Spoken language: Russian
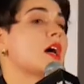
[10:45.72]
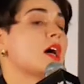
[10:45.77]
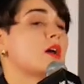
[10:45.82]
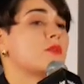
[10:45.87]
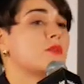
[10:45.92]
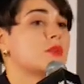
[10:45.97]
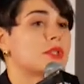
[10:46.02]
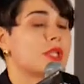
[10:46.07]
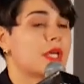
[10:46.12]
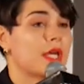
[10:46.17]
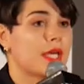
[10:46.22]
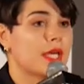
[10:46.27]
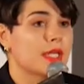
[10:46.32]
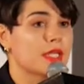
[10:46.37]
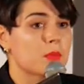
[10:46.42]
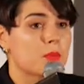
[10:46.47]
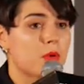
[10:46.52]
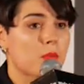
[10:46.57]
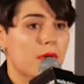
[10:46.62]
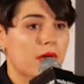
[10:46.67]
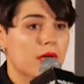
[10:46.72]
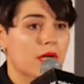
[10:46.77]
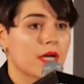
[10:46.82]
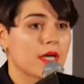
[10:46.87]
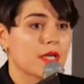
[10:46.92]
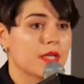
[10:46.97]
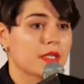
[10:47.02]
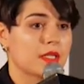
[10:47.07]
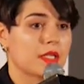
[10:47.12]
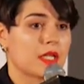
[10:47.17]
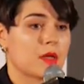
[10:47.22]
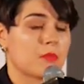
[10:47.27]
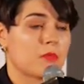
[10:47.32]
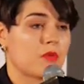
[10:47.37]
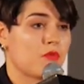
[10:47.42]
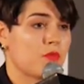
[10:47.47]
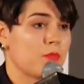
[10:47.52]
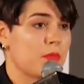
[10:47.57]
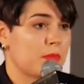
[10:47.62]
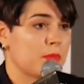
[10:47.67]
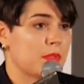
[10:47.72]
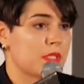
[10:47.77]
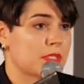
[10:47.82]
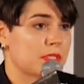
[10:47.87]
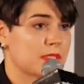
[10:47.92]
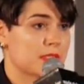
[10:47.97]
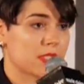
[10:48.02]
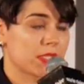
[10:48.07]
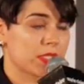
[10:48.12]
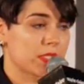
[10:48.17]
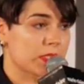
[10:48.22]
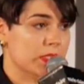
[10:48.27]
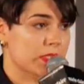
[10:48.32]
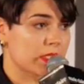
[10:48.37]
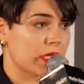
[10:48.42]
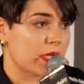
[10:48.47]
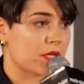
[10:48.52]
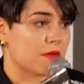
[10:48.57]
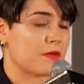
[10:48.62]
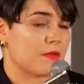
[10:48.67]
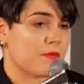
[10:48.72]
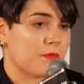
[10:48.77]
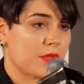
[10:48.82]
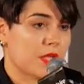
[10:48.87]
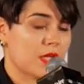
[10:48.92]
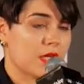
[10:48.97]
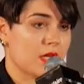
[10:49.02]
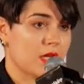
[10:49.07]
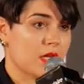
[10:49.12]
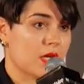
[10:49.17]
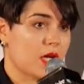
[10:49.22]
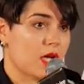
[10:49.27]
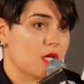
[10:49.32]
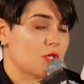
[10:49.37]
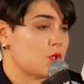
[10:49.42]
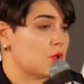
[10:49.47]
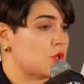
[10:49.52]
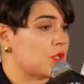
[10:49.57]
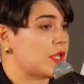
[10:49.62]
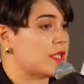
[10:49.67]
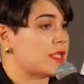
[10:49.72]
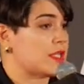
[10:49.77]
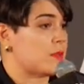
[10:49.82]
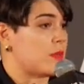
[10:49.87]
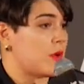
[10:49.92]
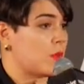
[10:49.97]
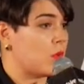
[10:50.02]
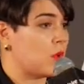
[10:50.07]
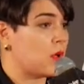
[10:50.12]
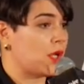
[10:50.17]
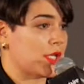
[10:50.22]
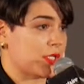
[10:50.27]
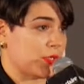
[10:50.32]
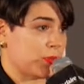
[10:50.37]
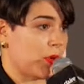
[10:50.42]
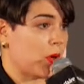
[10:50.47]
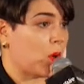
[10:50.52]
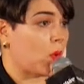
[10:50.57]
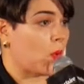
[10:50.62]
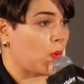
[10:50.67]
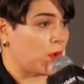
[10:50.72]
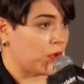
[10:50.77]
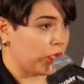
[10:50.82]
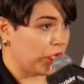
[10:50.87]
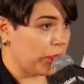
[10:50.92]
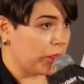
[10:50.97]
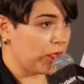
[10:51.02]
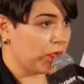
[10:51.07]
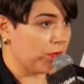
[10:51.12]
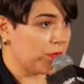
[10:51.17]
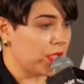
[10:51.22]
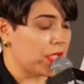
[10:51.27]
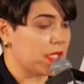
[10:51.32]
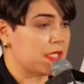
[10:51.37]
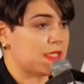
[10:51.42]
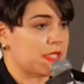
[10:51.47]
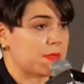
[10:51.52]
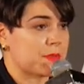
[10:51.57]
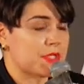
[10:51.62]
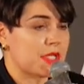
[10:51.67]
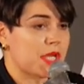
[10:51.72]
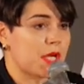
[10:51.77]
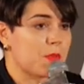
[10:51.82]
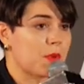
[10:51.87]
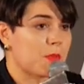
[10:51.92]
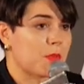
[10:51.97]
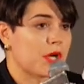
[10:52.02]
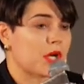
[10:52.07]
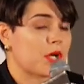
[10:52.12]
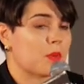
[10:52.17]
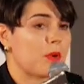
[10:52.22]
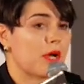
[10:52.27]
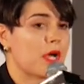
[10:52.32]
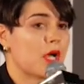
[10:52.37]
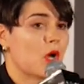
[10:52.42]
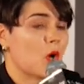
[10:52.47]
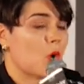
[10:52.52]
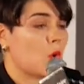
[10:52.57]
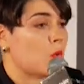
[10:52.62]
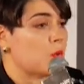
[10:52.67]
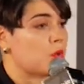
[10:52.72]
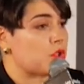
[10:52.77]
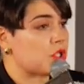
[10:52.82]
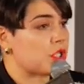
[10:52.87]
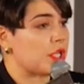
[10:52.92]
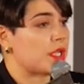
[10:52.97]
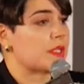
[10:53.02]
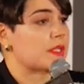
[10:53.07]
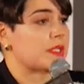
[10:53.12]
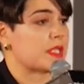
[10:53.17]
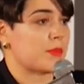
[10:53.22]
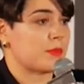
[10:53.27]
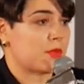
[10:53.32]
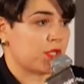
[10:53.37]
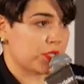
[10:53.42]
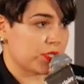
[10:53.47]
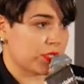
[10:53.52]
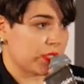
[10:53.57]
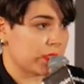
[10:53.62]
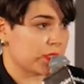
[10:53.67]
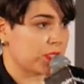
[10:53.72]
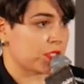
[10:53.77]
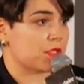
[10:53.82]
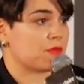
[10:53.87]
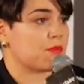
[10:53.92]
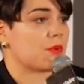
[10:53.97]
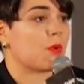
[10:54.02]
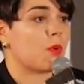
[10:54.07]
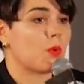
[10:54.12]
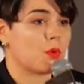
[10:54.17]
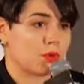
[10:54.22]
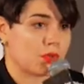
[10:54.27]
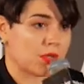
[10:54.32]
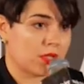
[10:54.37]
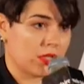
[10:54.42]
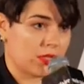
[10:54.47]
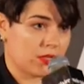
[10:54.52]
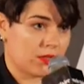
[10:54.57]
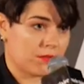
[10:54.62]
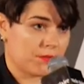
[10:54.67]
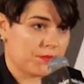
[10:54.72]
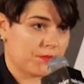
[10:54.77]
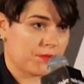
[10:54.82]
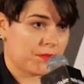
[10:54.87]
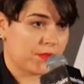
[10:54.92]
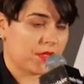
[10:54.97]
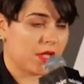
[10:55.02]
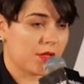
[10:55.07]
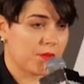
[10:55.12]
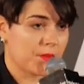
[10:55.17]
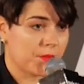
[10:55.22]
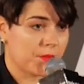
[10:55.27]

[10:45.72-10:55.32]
Вот это помогает нам в момент стресса а, ощущать себя более спокойными, и тем самым как бы уменьшает сам наш стрессовый отклик. Да?